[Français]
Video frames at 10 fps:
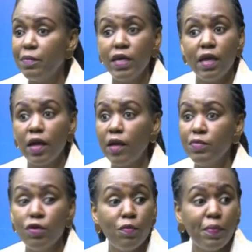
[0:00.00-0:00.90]

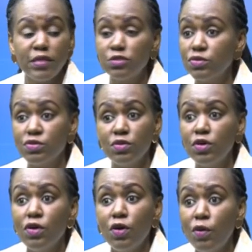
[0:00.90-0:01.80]
Yangambi, est
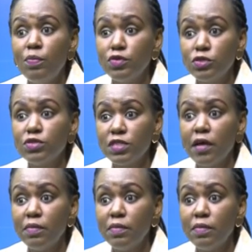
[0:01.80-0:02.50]
associé à...